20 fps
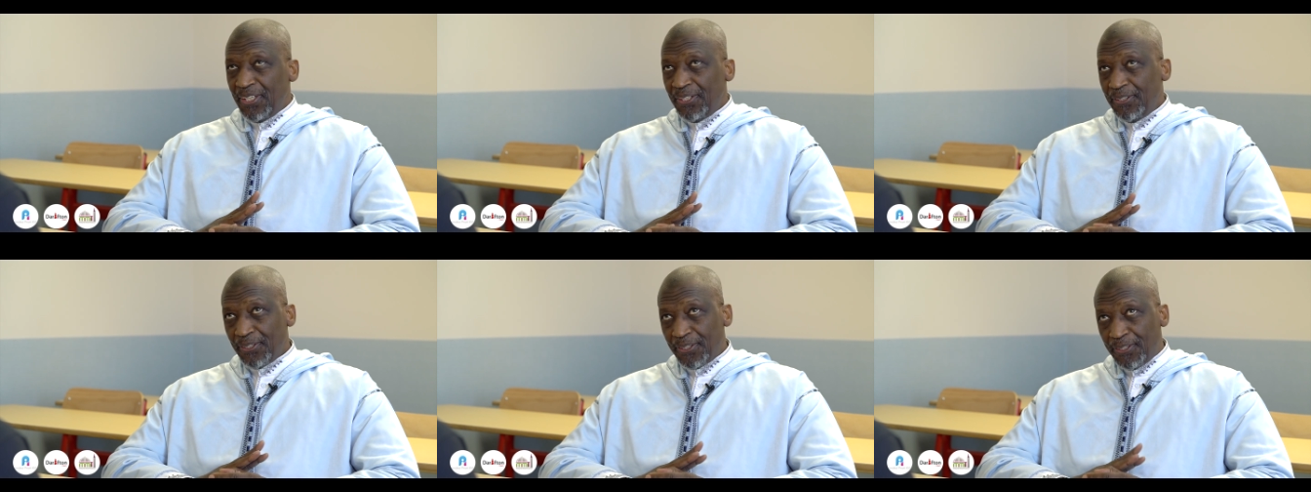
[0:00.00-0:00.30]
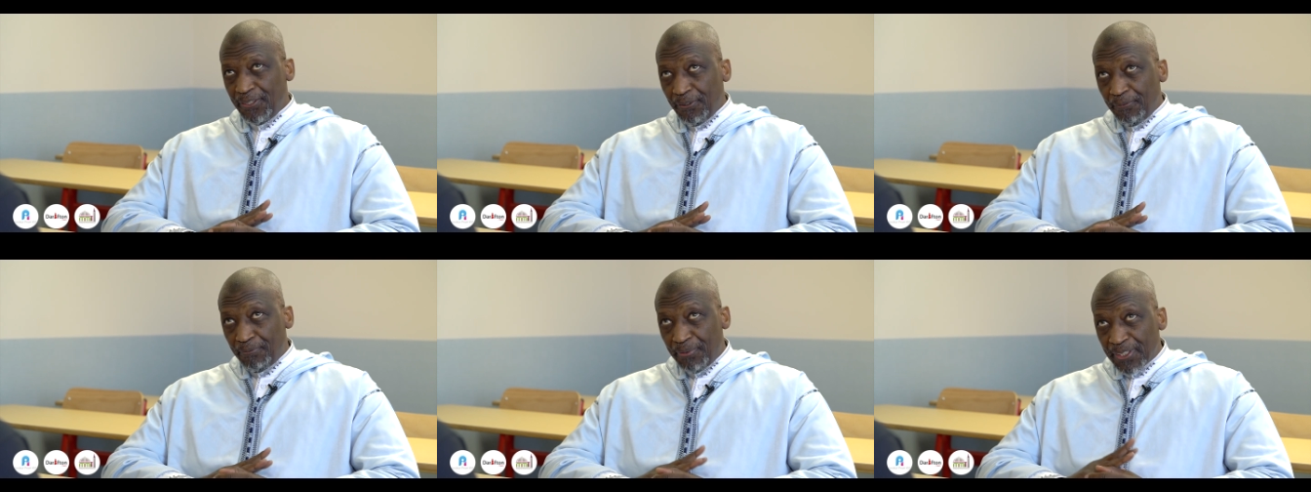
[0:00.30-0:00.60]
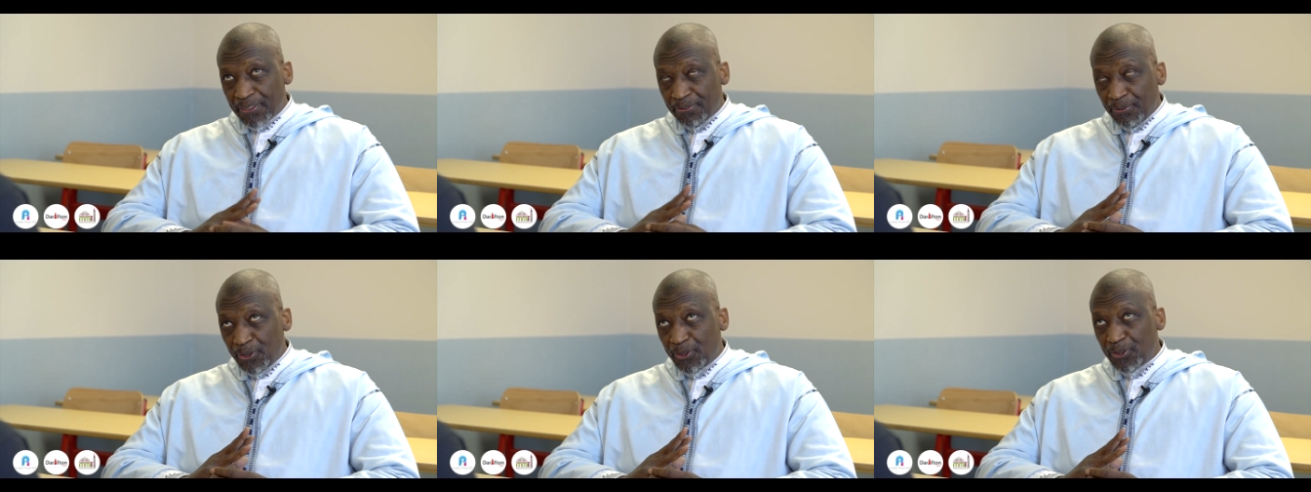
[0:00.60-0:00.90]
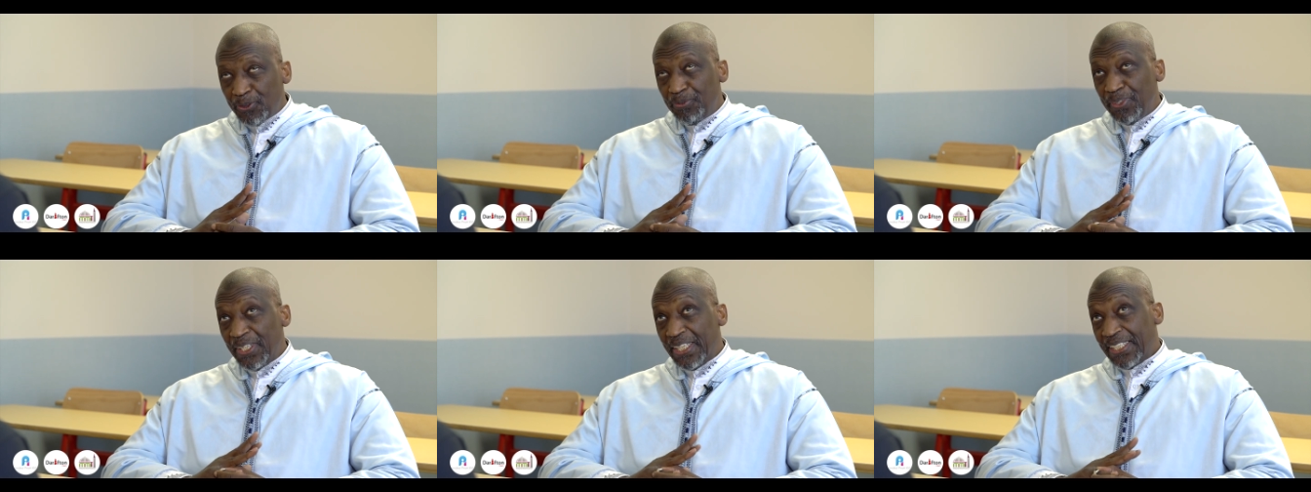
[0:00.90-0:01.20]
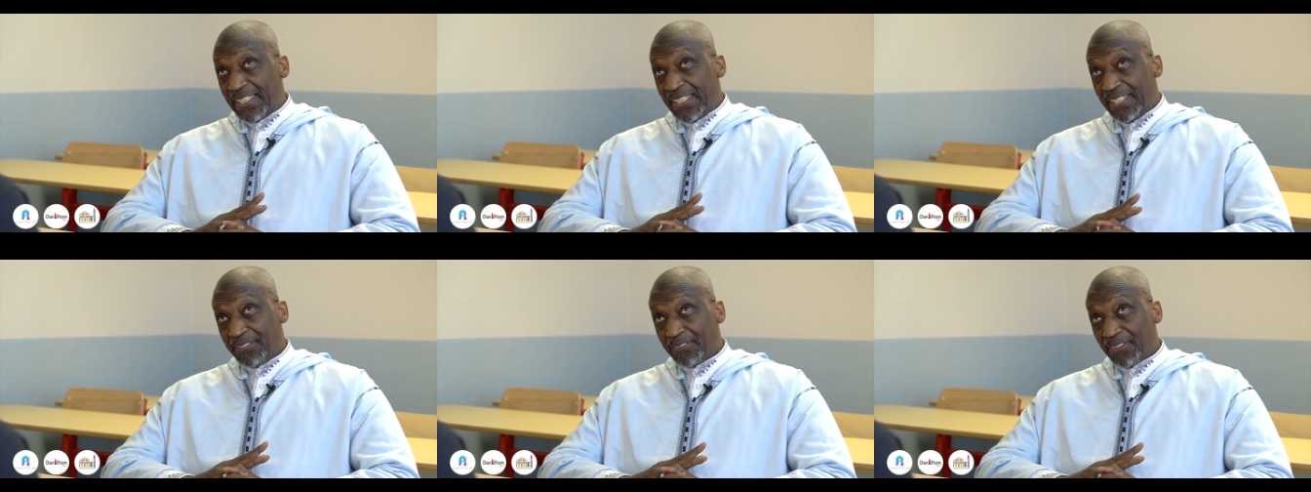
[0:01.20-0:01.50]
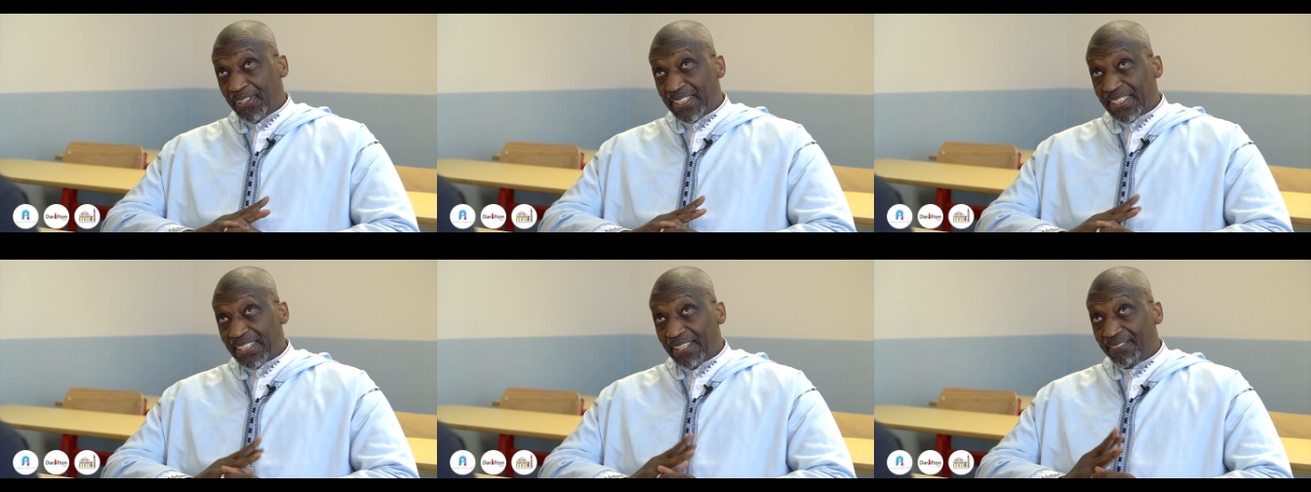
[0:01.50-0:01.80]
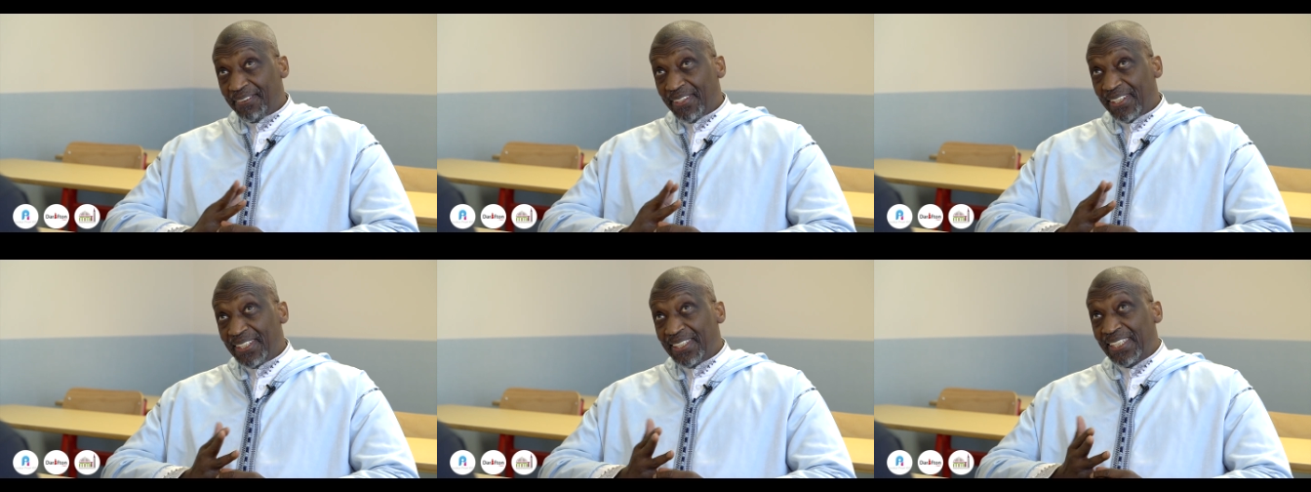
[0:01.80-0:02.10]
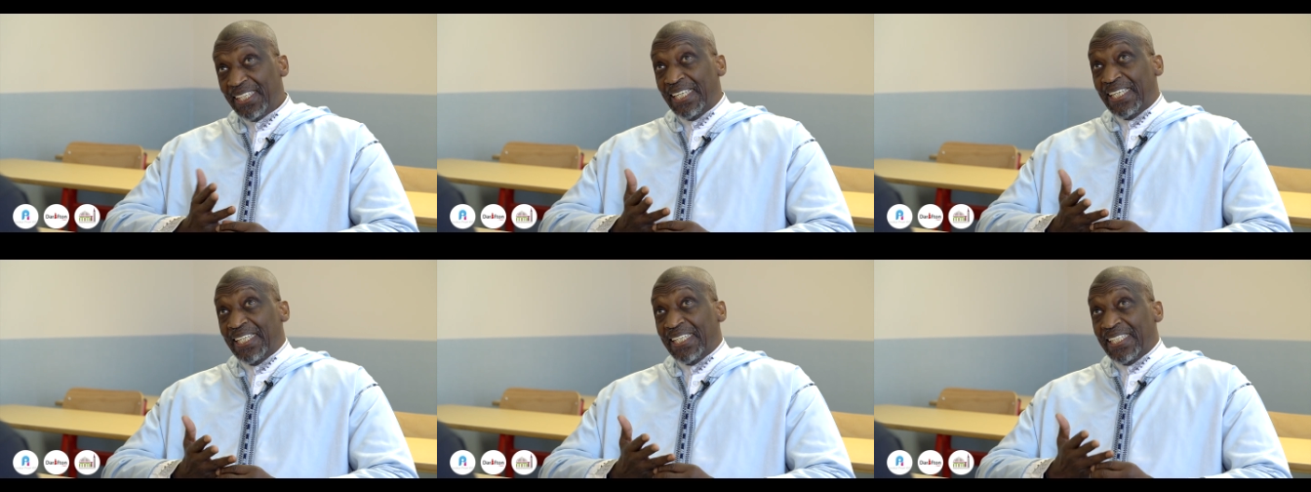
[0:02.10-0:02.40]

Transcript: de, qui on pense beaucoup de bien, qui sont les savants,